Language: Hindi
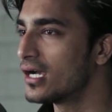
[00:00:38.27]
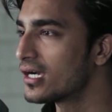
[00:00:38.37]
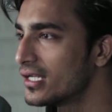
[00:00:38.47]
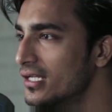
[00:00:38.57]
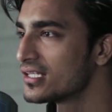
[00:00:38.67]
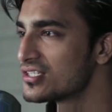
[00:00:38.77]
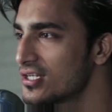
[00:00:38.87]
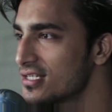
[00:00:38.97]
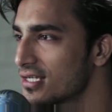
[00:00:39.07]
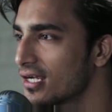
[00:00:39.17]
या कहीं
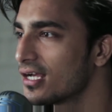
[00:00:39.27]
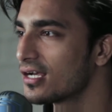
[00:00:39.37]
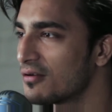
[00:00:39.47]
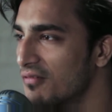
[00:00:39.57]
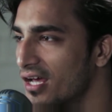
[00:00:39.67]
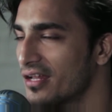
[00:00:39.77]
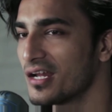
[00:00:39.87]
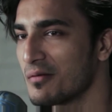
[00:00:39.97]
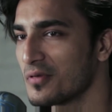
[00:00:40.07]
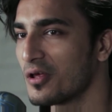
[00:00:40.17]
अच्छी जगह करवा
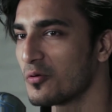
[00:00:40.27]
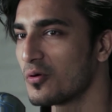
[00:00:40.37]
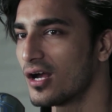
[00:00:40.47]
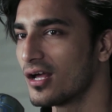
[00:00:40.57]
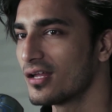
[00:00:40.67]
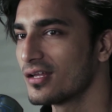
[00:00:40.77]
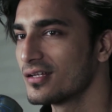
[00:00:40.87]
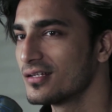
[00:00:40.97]
लेना अपना रोका है